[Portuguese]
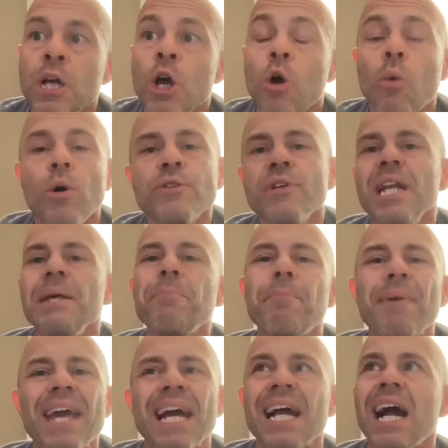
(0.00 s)
Quando ele
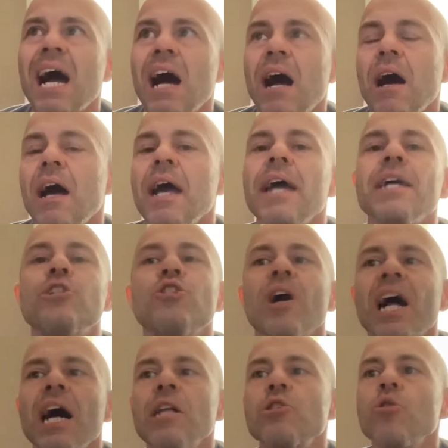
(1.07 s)
pegar é,
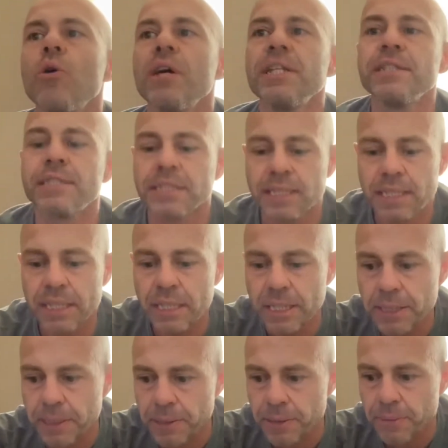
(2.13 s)
jogadores
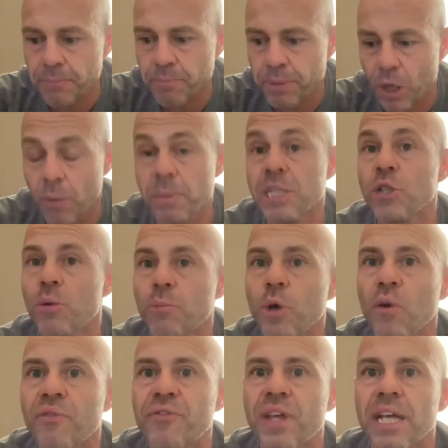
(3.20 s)
que, pelo menos ao me
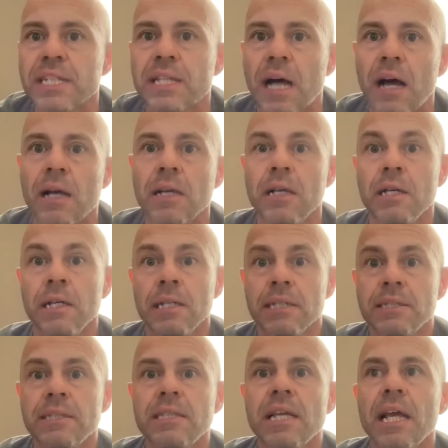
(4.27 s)
ouvir, tá?
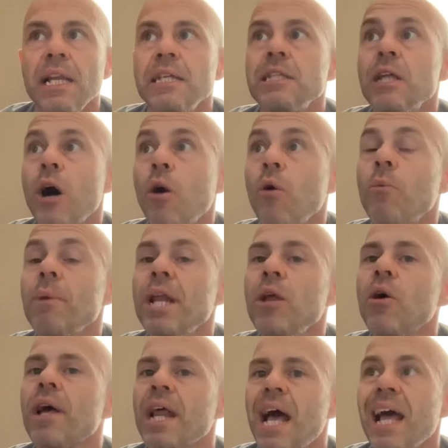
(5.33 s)
Se ele não
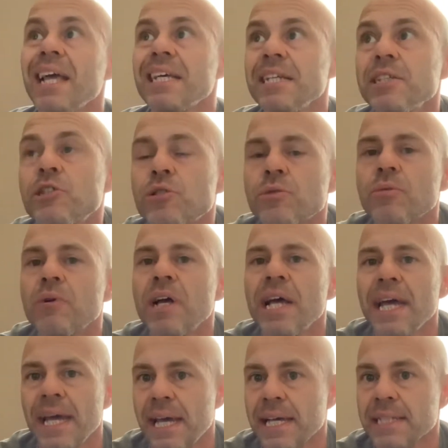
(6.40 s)
melhorar isso,
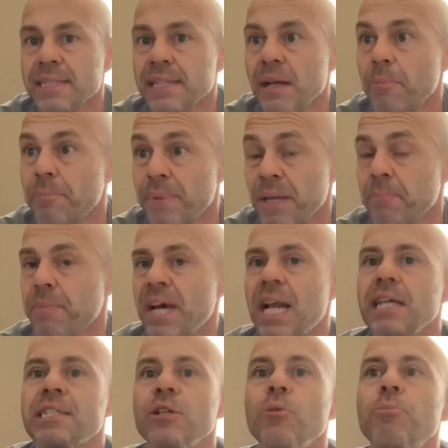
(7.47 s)
essa
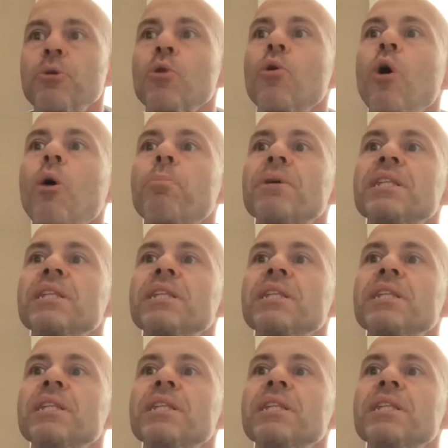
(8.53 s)
preparação para o golpe